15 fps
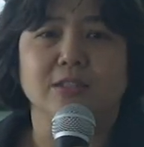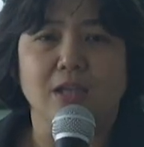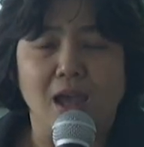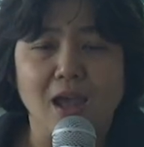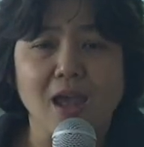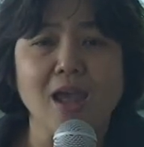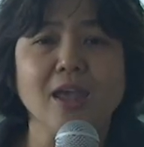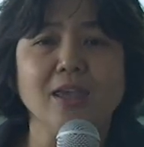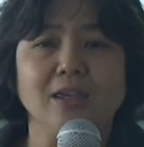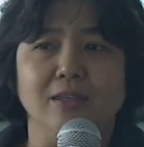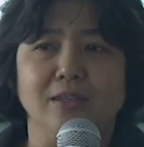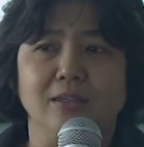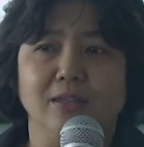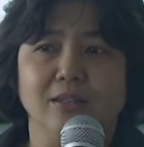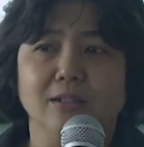ใช่
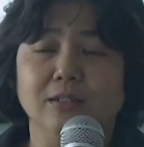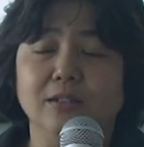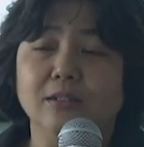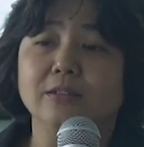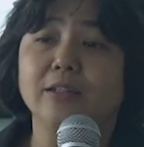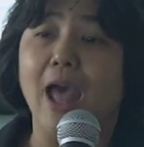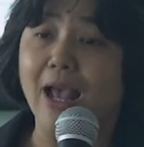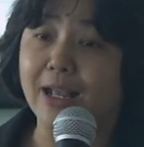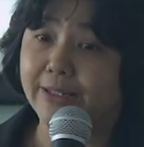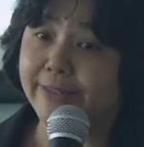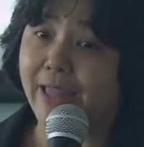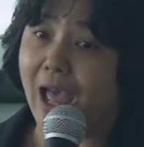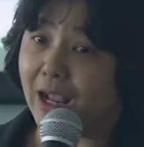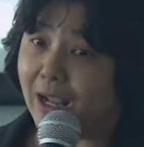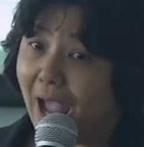คือทัก
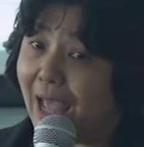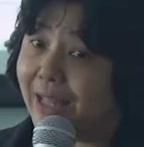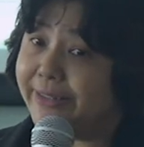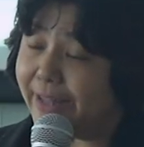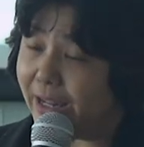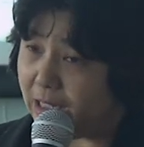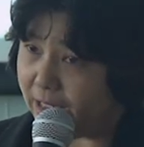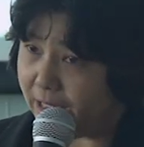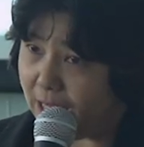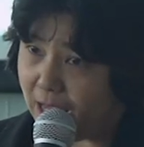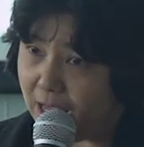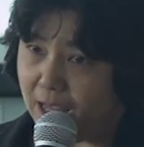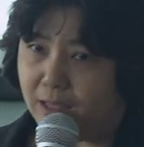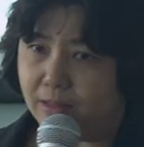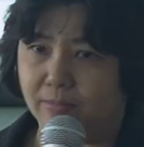ษะการสังเก
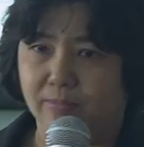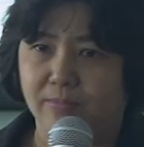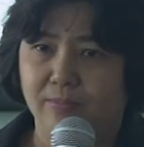ต